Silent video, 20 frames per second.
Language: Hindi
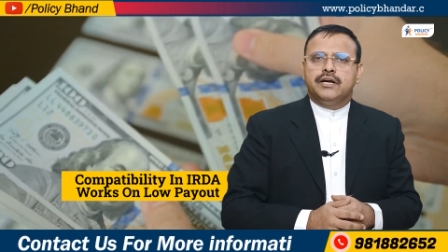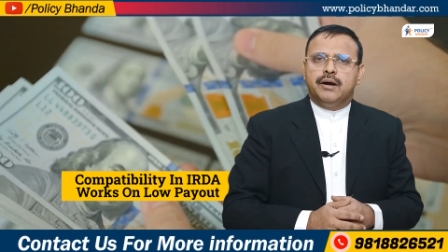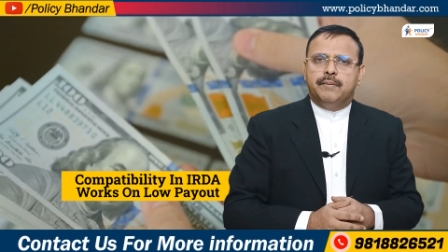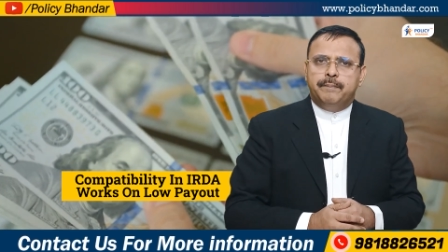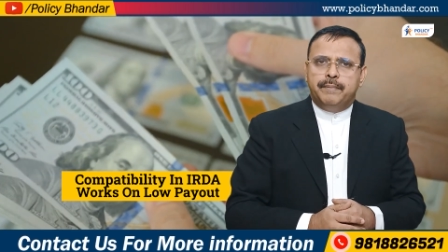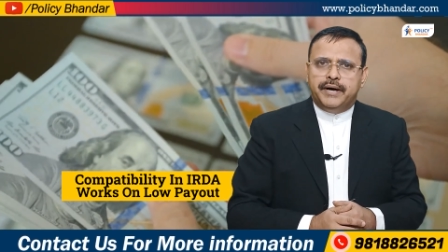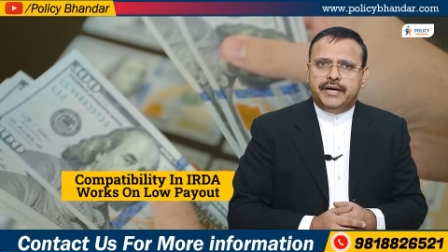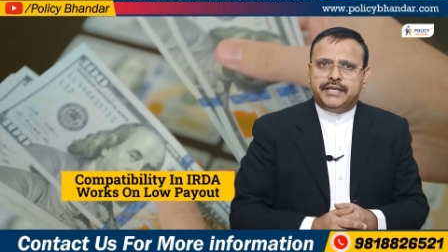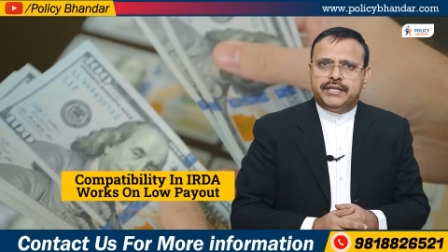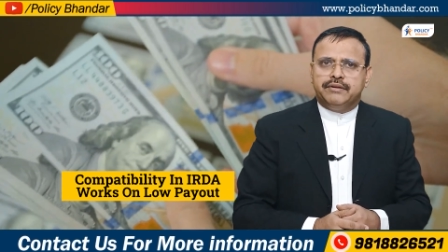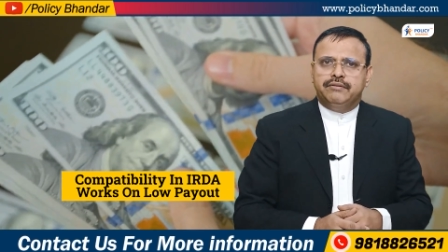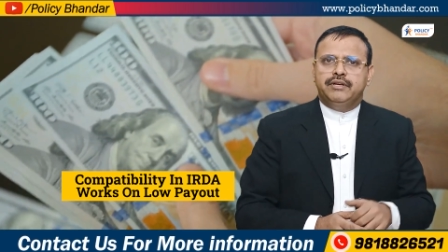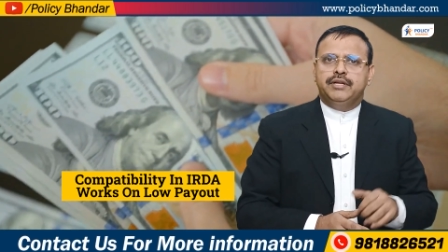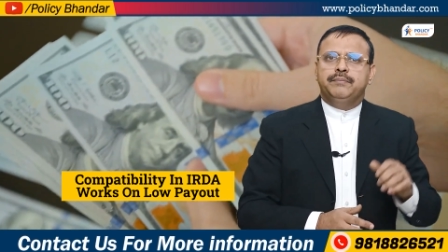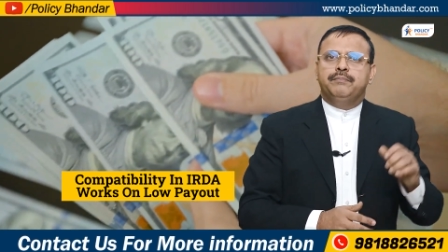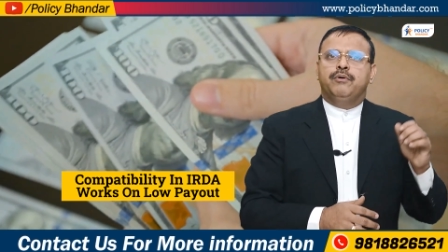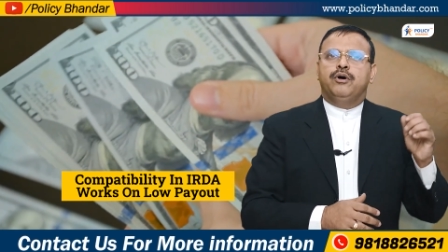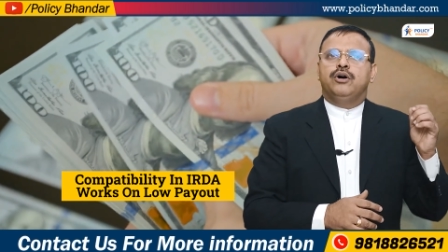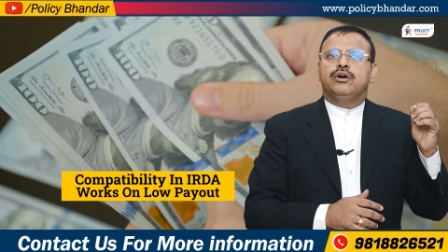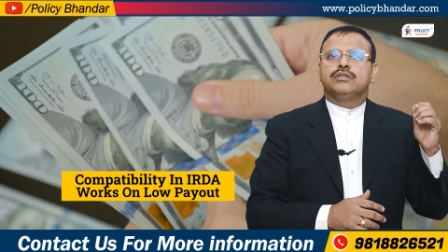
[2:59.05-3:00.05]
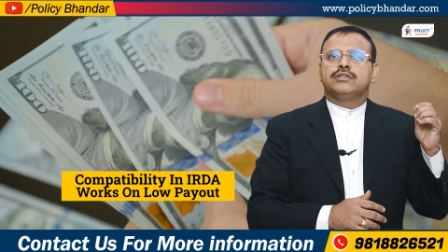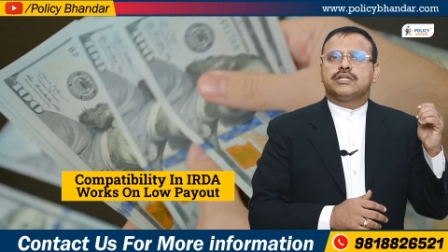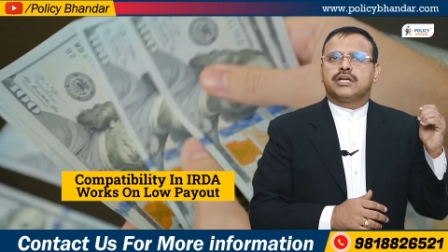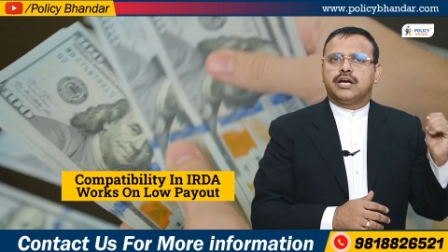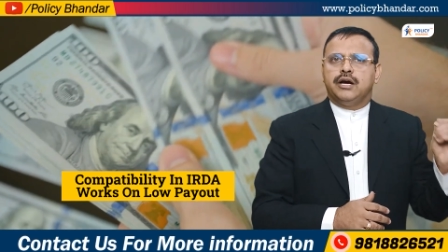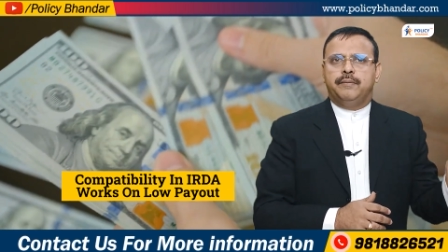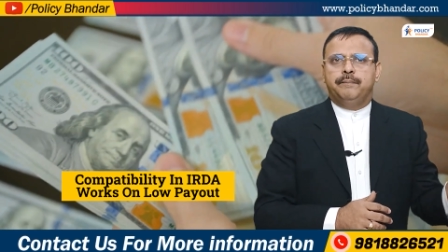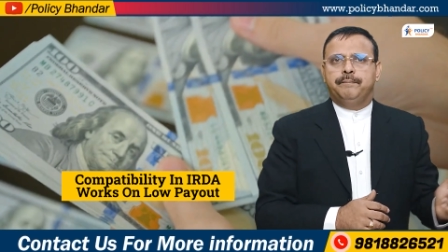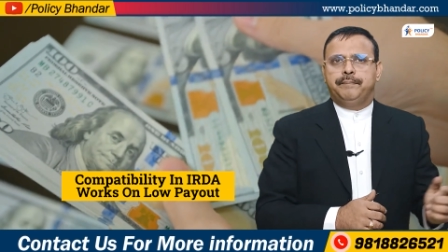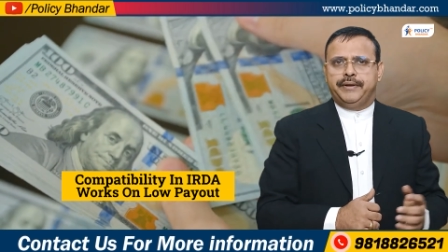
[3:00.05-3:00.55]
कंपेरेटिवली बहुत
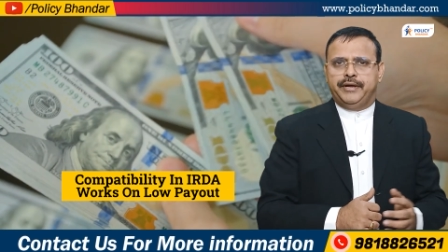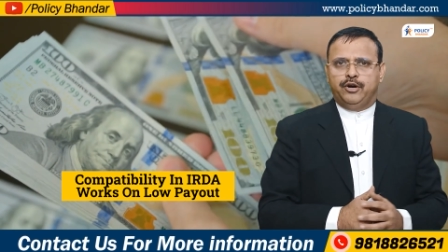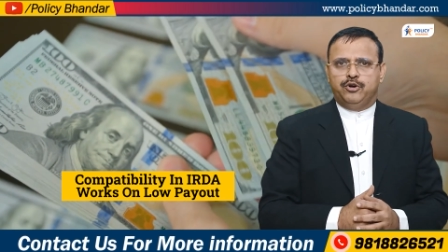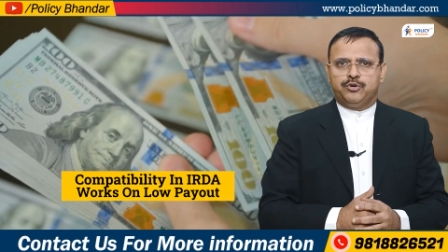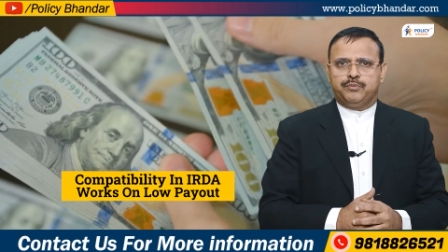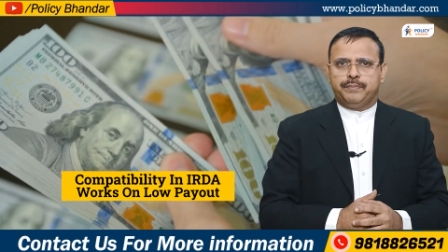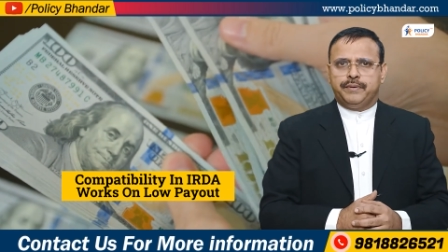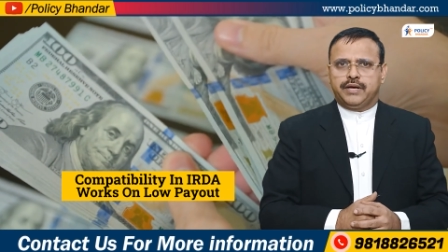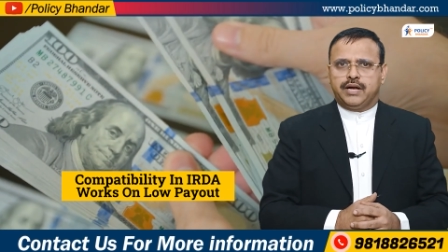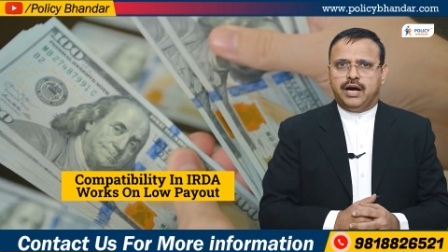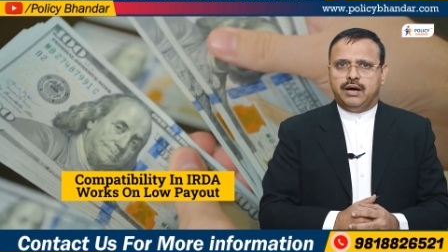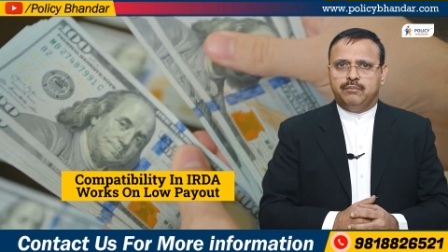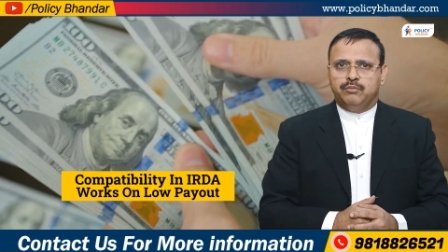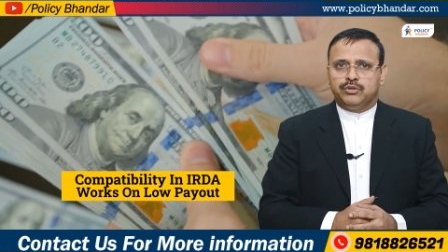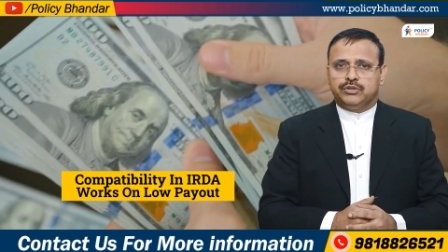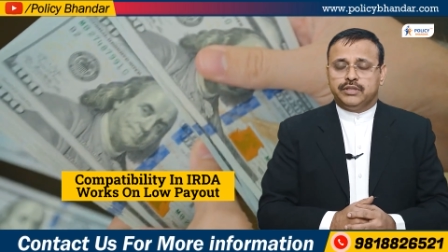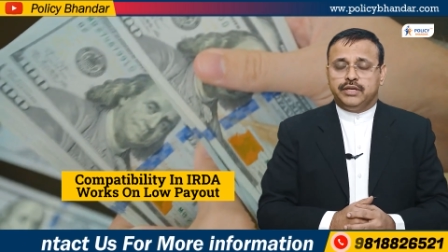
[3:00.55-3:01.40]
कम पे आउट पे काम